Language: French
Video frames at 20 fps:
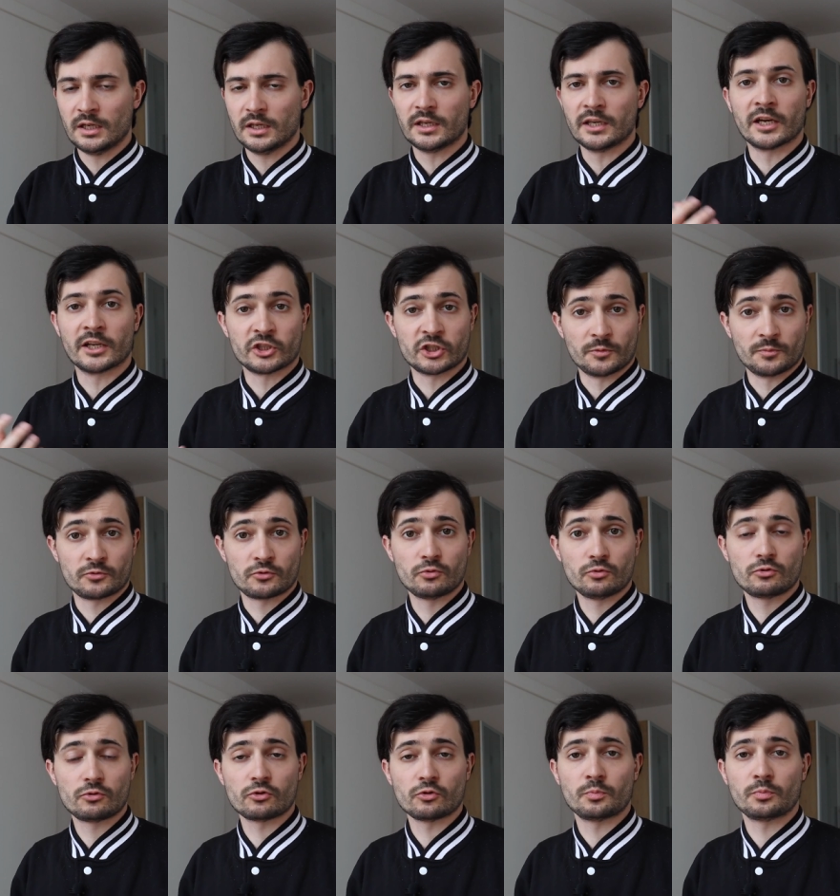et
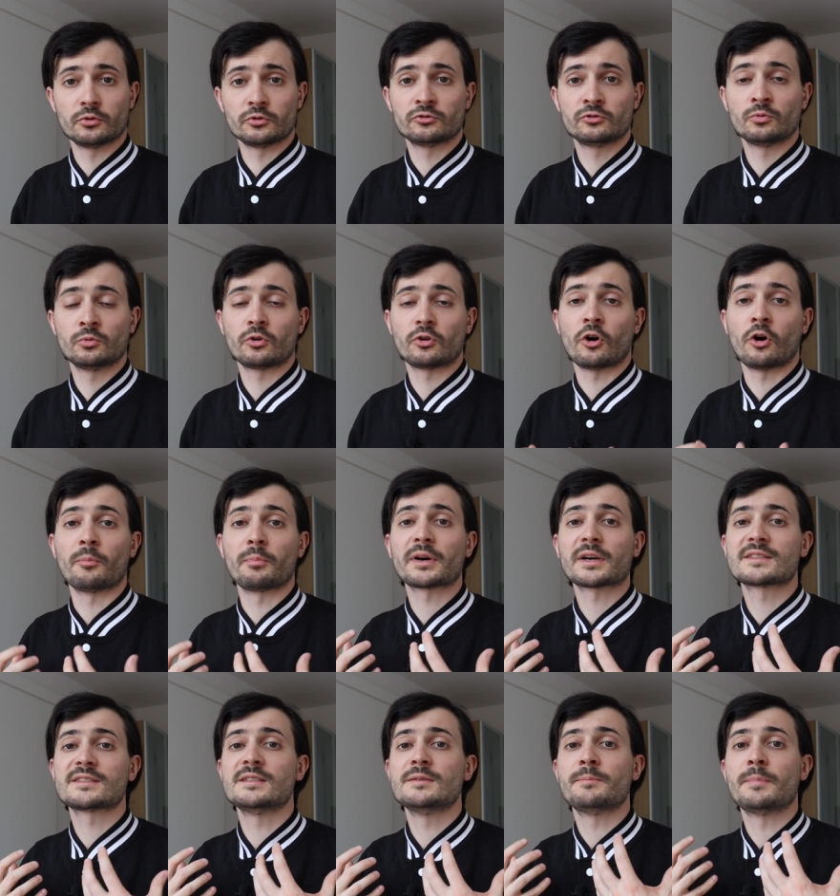Hatshepsut se pose donc en
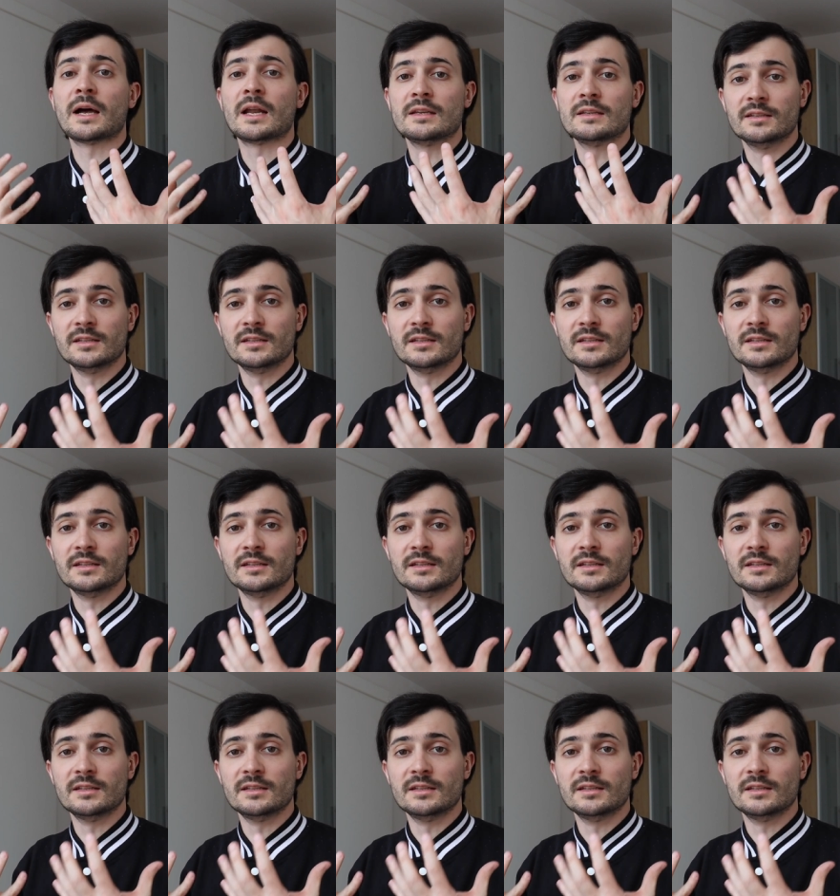principale